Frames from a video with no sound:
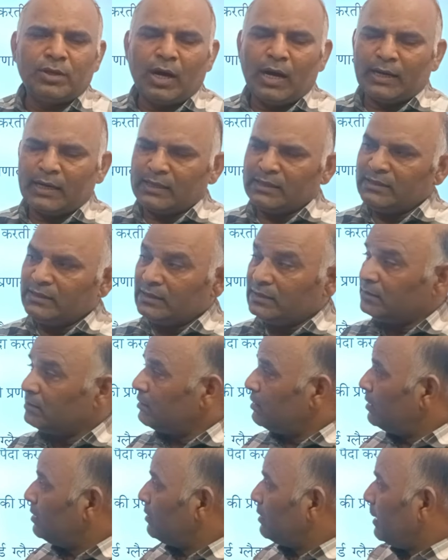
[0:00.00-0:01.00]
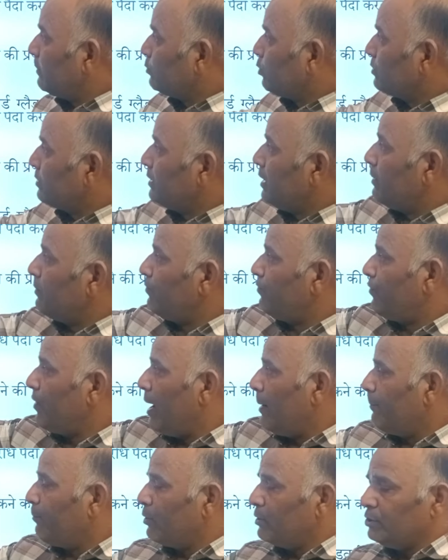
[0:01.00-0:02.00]
अगर आप सोचिए
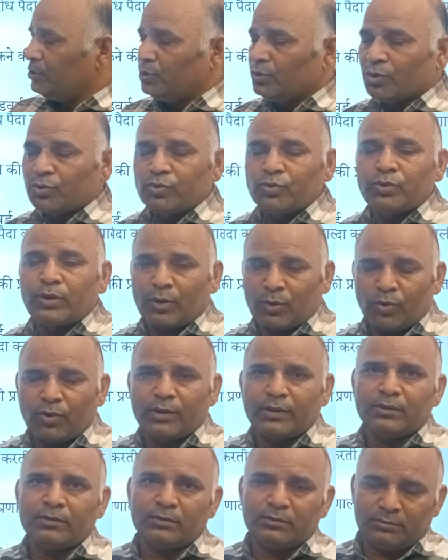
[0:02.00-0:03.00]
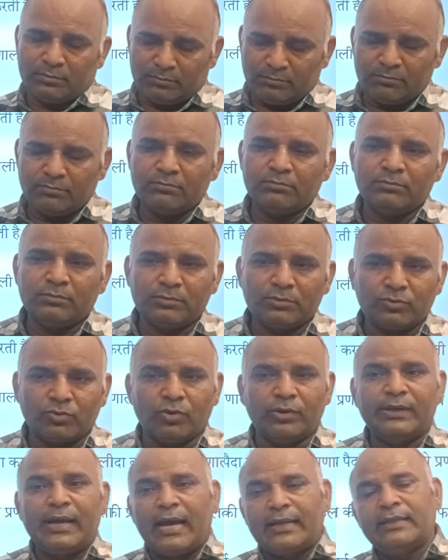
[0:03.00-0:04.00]
5.02 करोड़
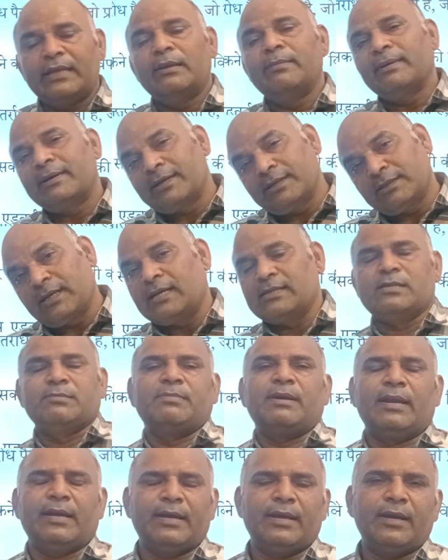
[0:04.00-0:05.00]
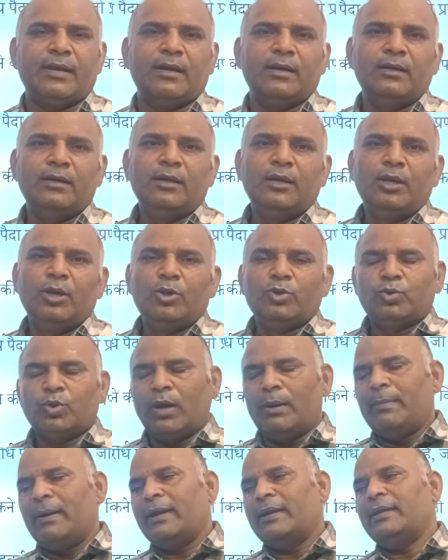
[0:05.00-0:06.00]
को न्याय देने में कितना समय लगेगा तो
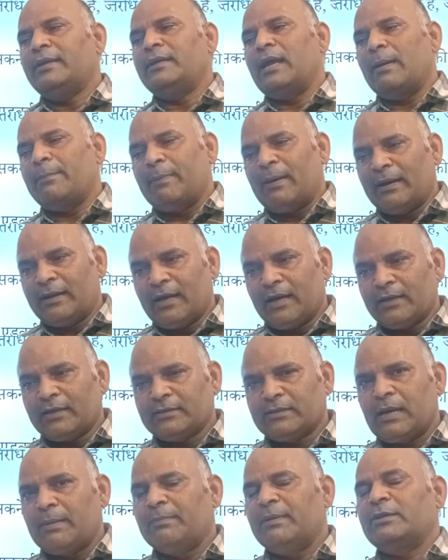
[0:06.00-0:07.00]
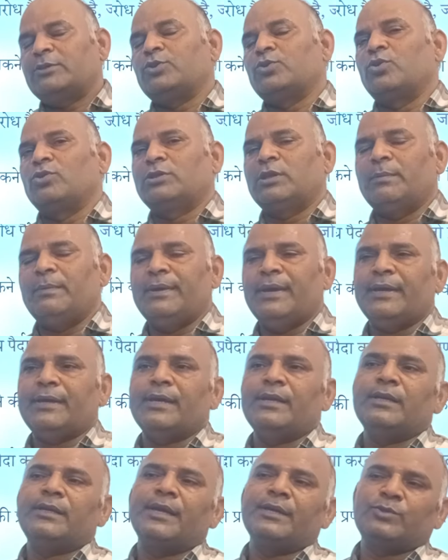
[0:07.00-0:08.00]
हमारी न्यायपालिका के सामने चुनौती भी है
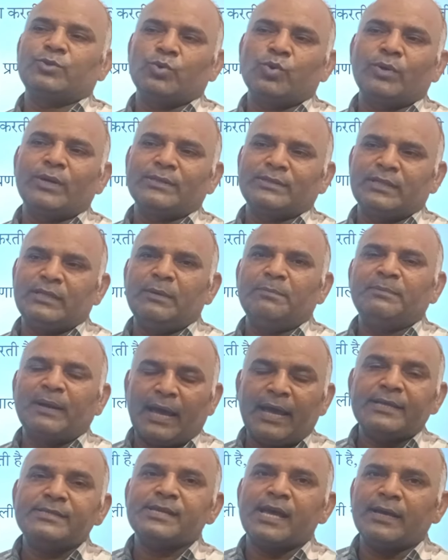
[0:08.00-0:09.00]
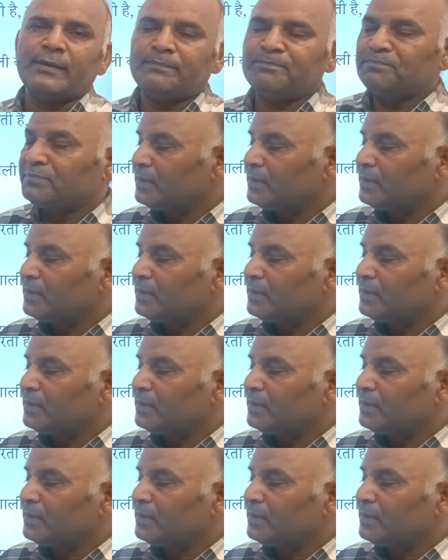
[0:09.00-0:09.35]
कि इन केसों को कैसे निपटाया जाए